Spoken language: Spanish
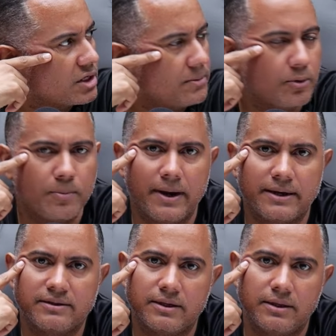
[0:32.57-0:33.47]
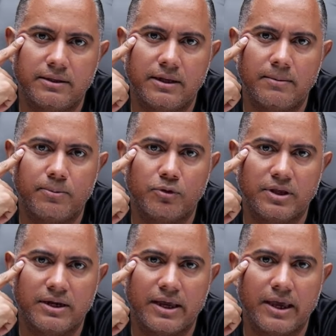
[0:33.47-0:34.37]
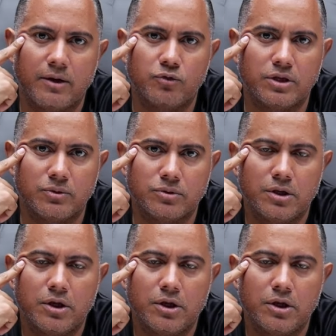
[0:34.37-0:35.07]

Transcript: por parte del Poder Ejecutivo.